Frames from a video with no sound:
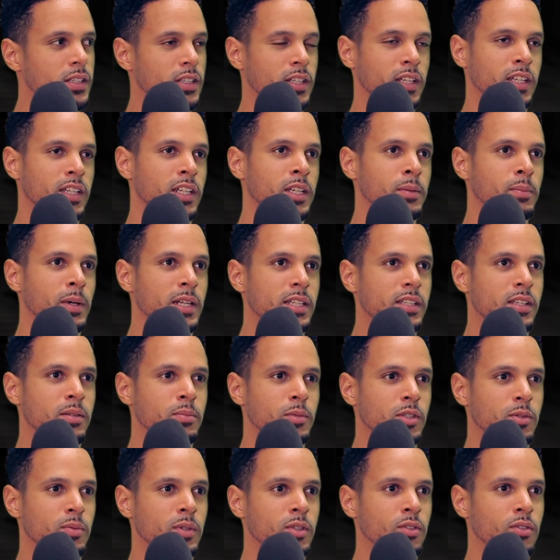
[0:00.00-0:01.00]
Ich denke, die Maske
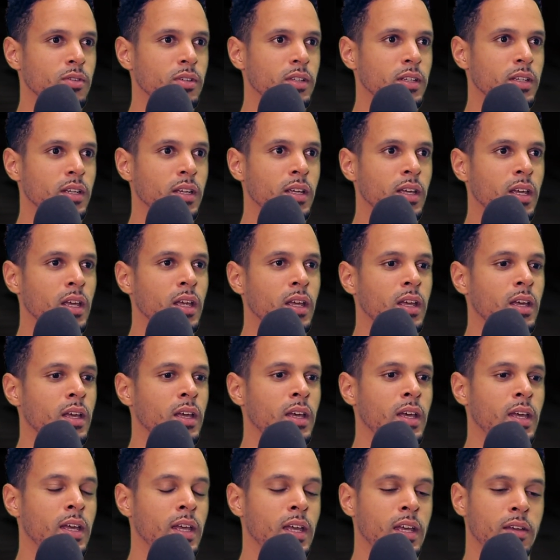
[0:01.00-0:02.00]
muss man nur in
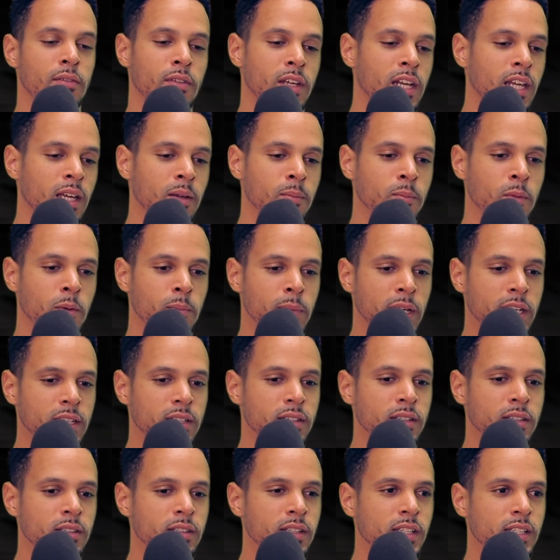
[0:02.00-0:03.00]
wenigen
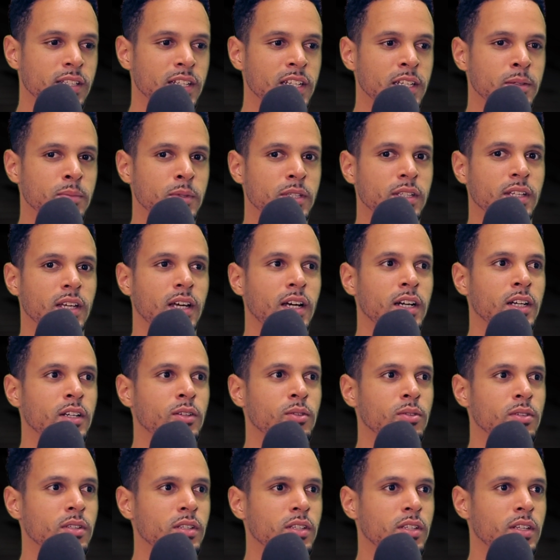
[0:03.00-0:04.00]
Momenten des Lebens tragen
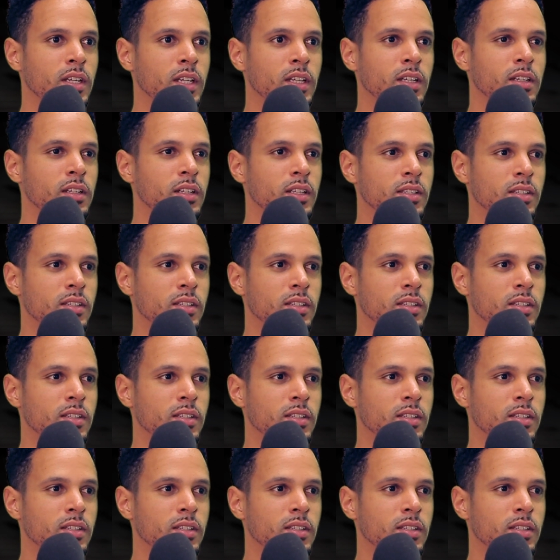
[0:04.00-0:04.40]
und ich denke,